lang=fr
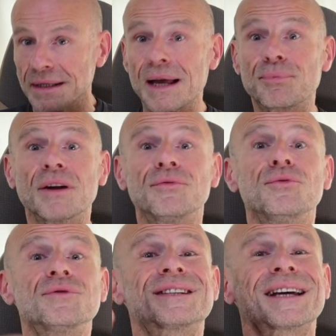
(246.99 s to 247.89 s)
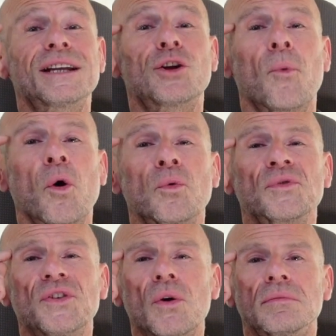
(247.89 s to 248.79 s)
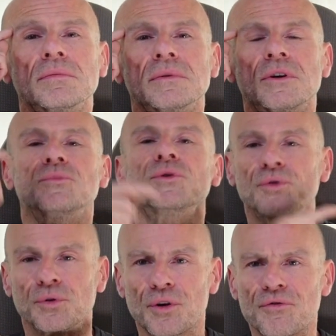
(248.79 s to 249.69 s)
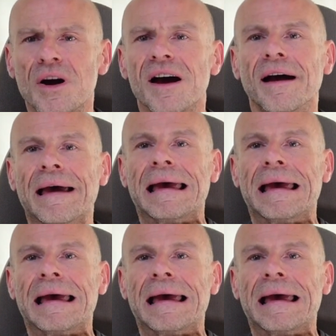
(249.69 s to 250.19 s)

D'un point de vue strictement conscient, comme nous venons de le voir,